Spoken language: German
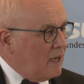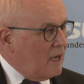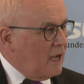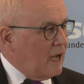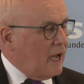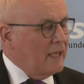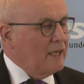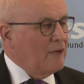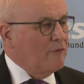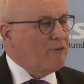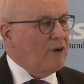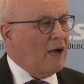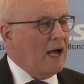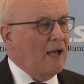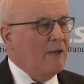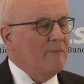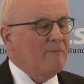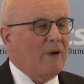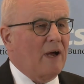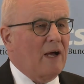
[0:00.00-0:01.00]
eine
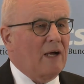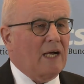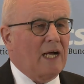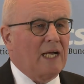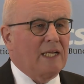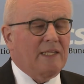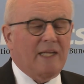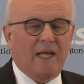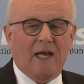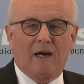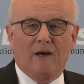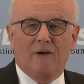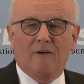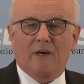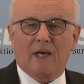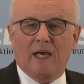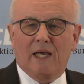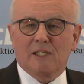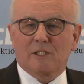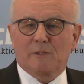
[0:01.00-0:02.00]
Vereinbarung, an der
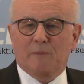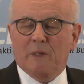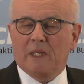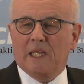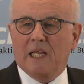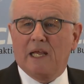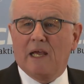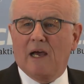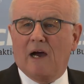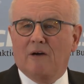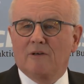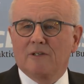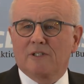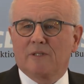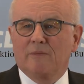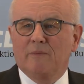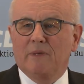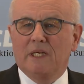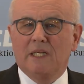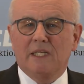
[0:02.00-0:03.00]
auch
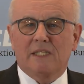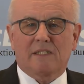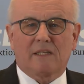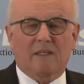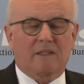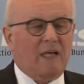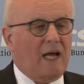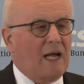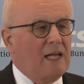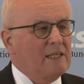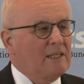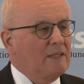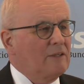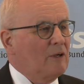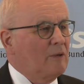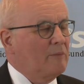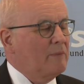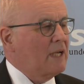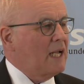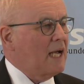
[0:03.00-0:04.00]
SPD-Außenminister
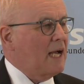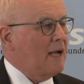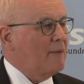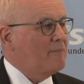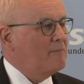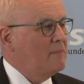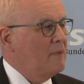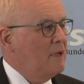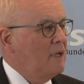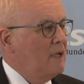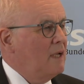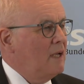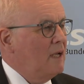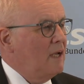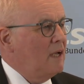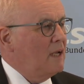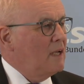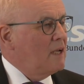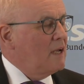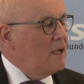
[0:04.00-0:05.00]
teilgenommen haben,
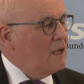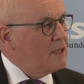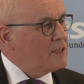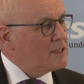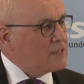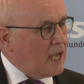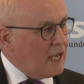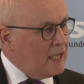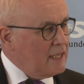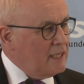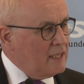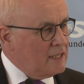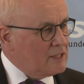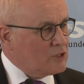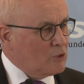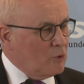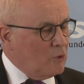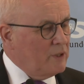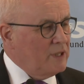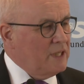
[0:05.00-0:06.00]
äh, sei
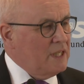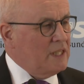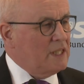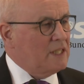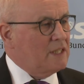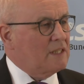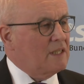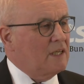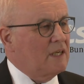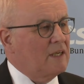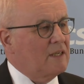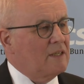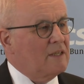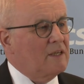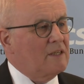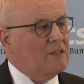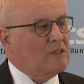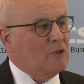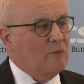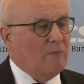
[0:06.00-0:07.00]
so nicht
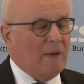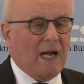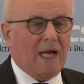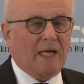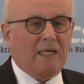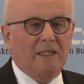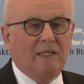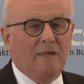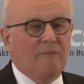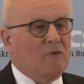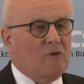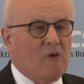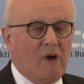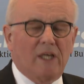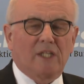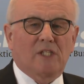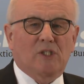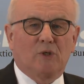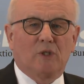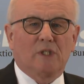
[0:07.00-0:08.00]
äh, zu machen. Im
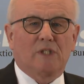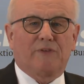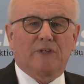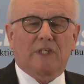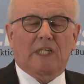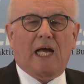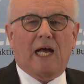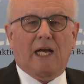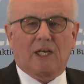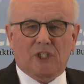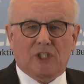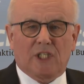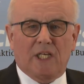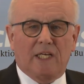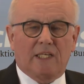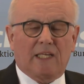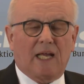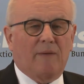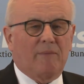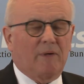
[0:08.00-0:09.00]
Koalitionsvertrag
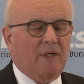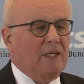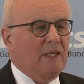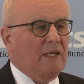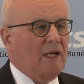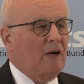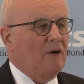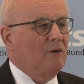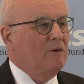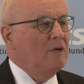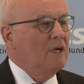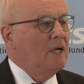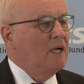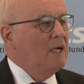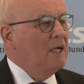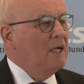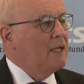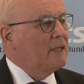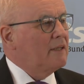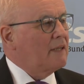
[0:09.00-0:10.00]
steht aber genau,
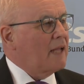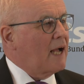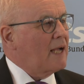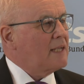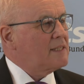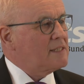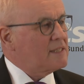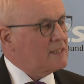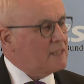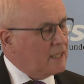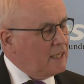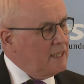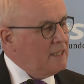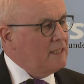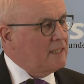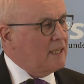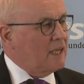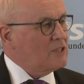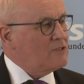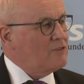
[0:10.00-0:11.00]
das
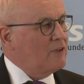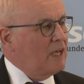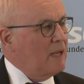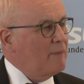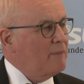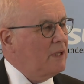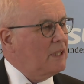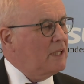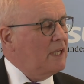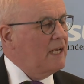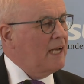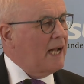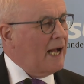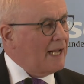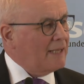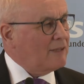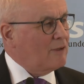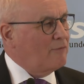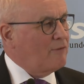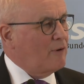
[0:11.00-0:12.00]
drin, dass wir nämlich die
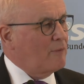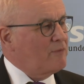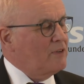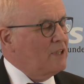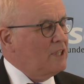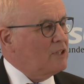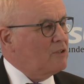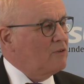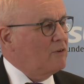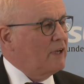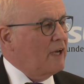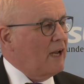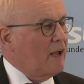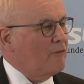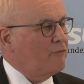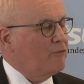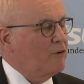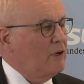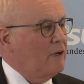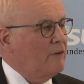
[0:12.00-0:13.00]
NATO-Verpflichtungen
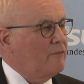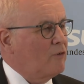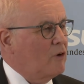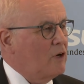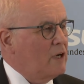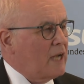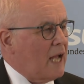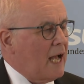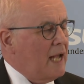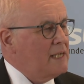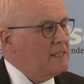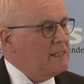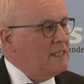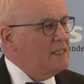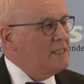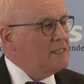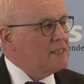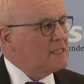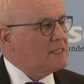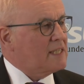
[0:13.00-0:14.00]
erfüllen wollen. All
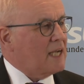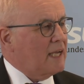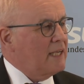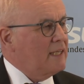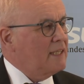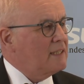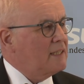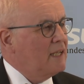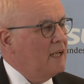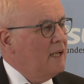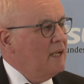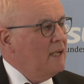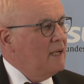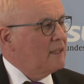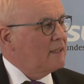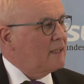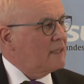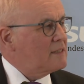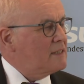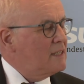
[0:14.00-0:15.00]
dies zeigt,
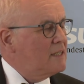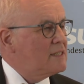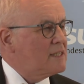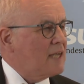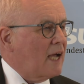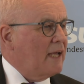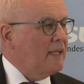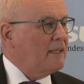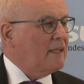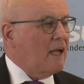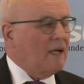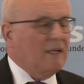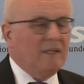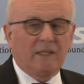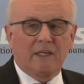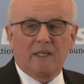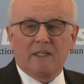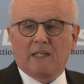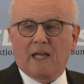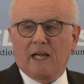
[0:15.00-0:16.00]
dass die Zeit der
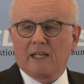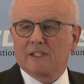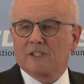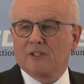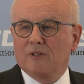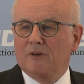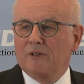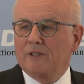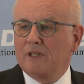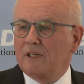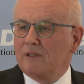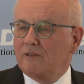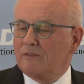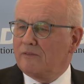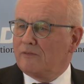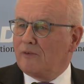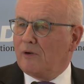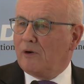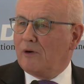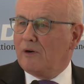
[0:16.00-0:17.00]
Irritationen
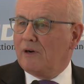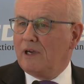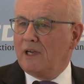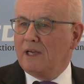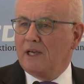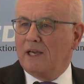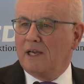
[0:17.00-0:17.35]
und wo